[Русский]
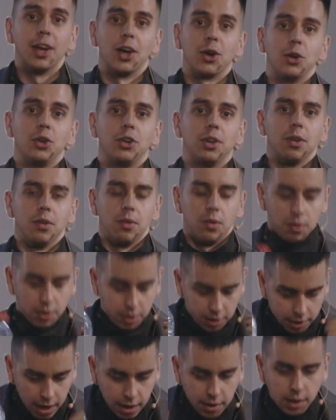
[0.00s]
короче.
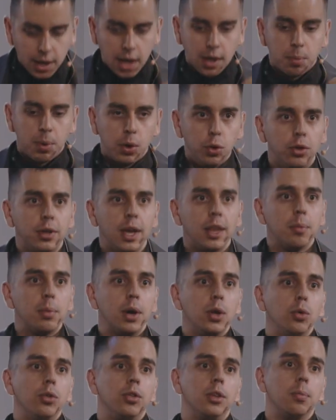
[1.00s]
Я, я не боюсь, я не
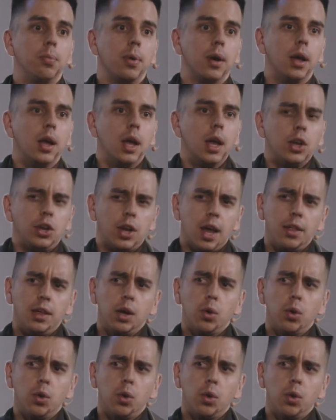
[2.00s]
боюсь, типа. Сейчас я